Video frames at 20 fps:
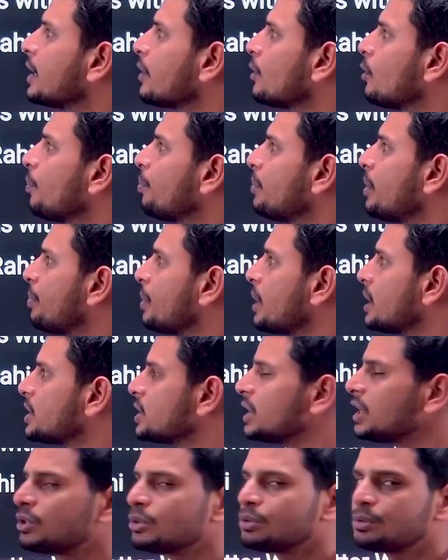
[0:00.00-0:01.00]
के रूप में
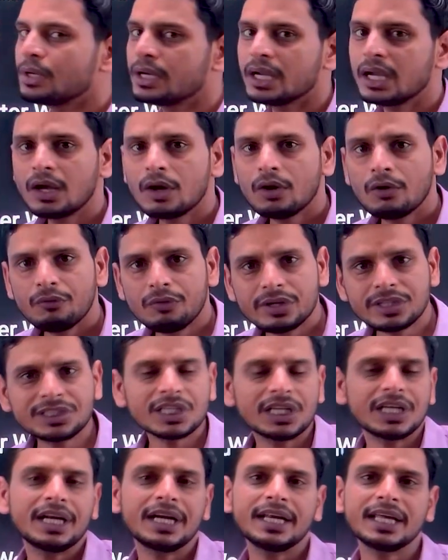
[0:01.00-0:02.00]
प्रचलित हुए
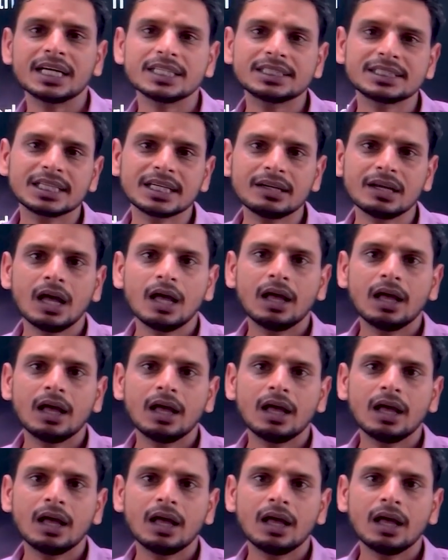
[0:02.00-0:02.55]
वेस्टर्न इंडिया से